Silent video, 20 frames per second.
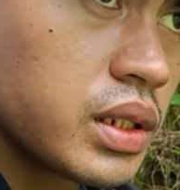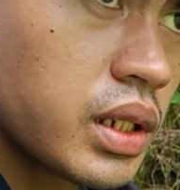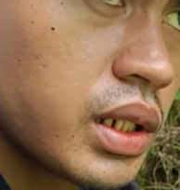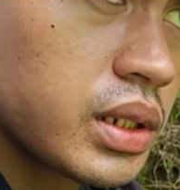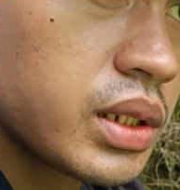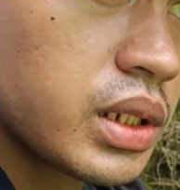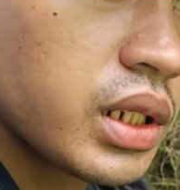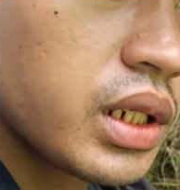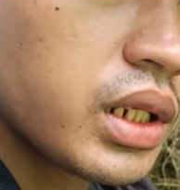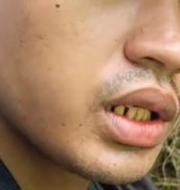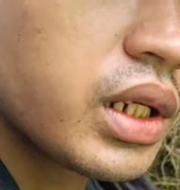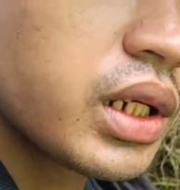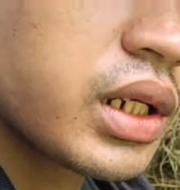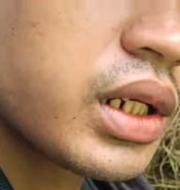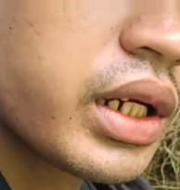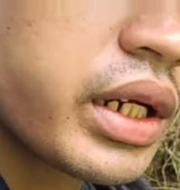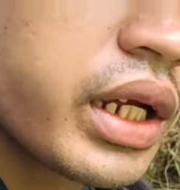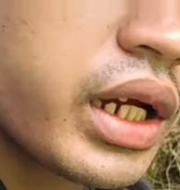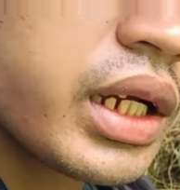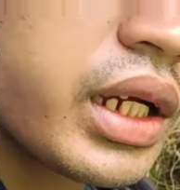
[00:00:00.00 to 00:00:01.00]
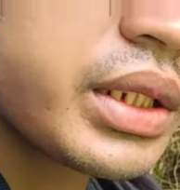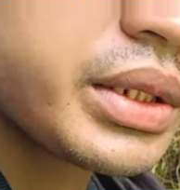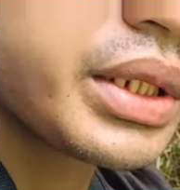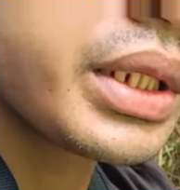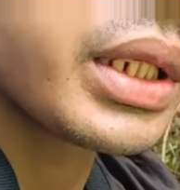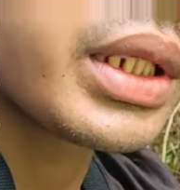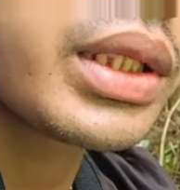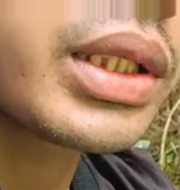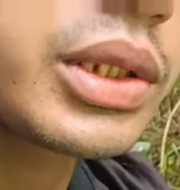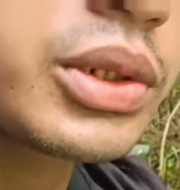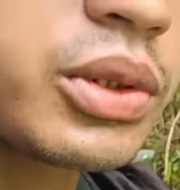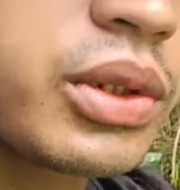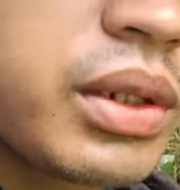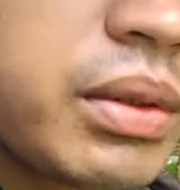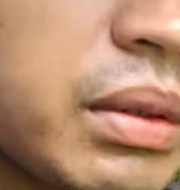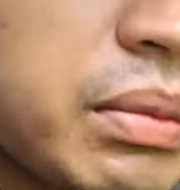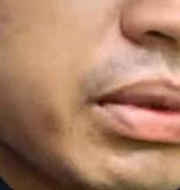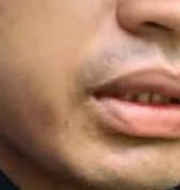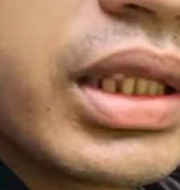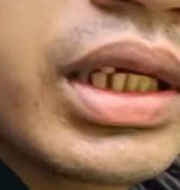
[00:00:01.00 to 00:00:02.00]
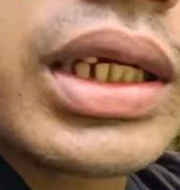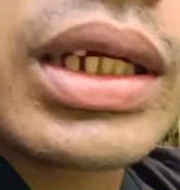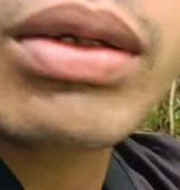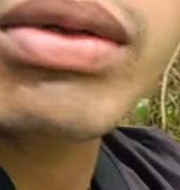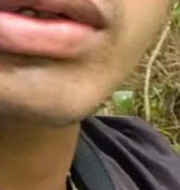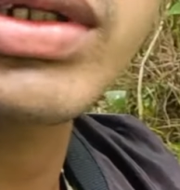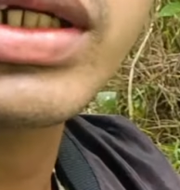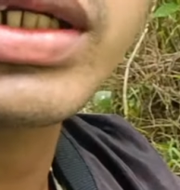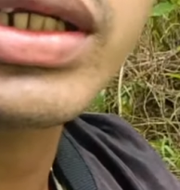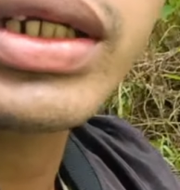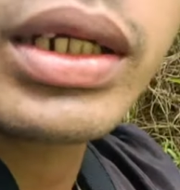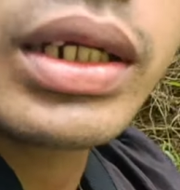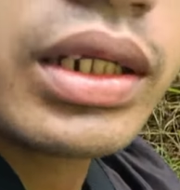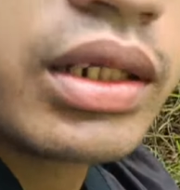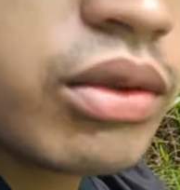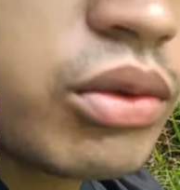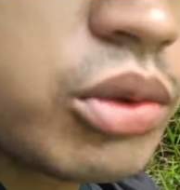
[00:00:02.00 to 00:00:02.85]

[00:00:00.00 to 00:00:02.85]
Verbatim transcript: kasi nagnanais si Tisoy na mapatay ako dahil dahil